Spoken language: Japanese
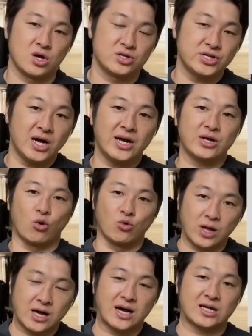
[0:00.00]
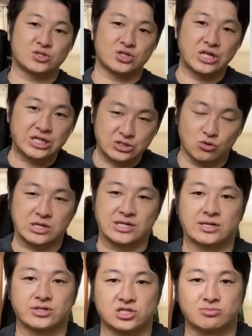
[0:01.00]
やはりお腹が突き出た状態に
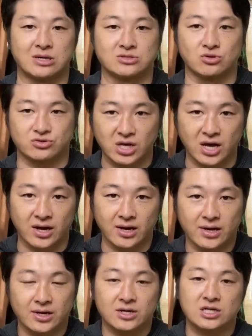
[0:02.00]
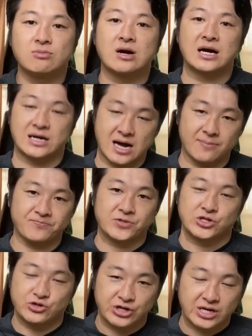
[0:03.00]
なってしまうので、今から
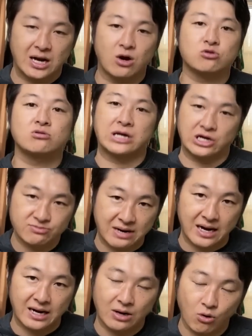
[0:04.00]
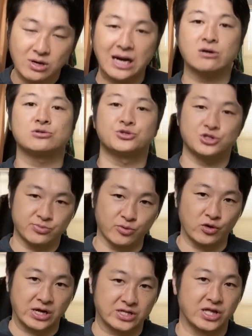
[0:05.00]
ゆりかごとだるまを各10
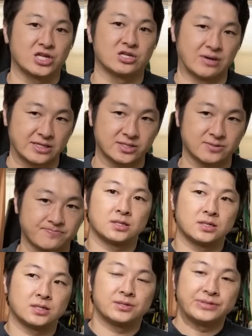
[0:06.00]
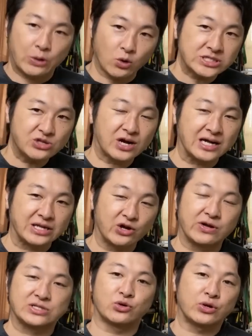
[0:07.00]
秒やっていきます。猫背の方よ
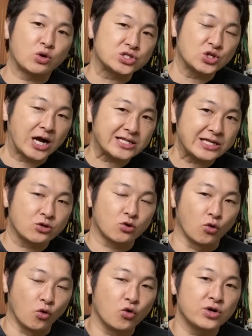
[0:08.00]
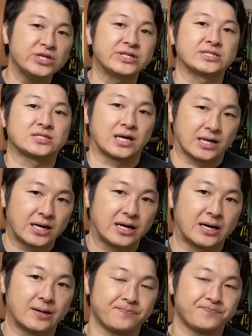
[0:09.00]
りは反り腰の方の方が多いですか
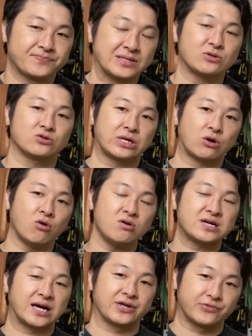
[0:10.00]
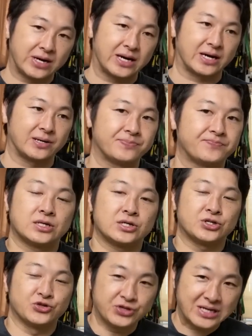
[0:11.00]
ら、なので今回は
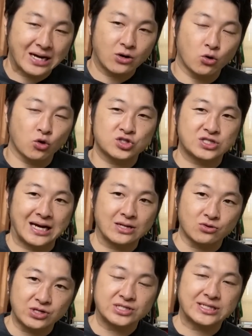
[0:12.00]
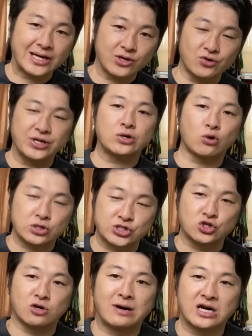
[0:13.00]
ゆりかごをした後に最後に
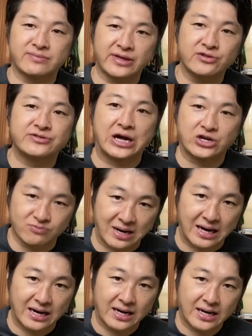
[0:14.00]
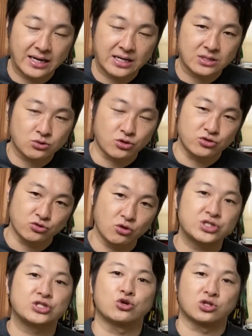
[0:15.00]
腰を丸めるだるまというのを
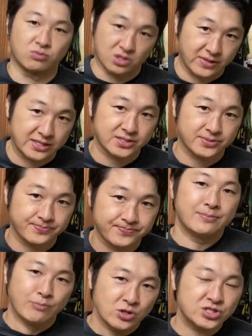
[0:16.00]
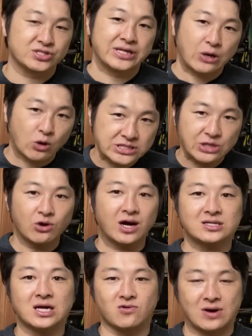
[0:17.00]
しようと思います。もし猫背の
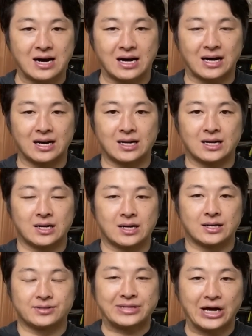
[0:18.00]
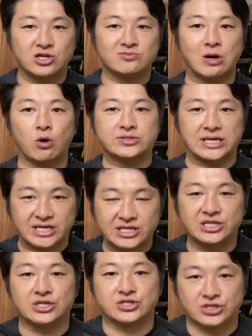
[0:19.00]
方は、だるまを先
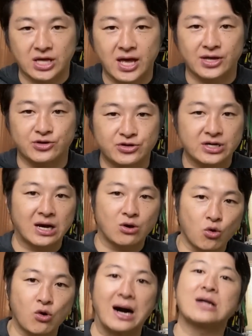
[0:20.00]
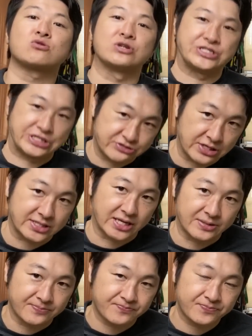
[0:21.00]
にしてゆりかごを後にしてください。
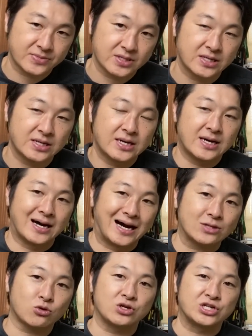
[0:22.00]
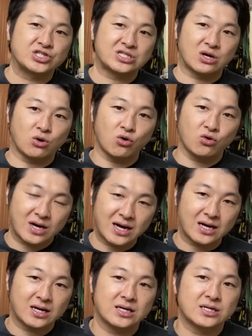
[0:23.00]
後にした方
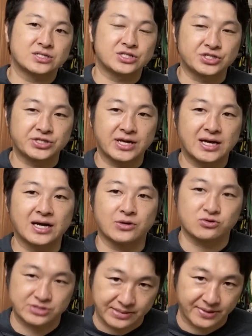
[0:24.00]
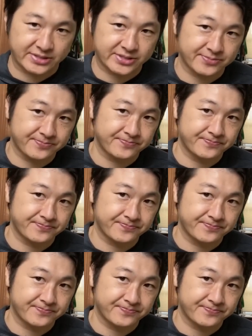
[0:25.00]
が姿勢が良くなります。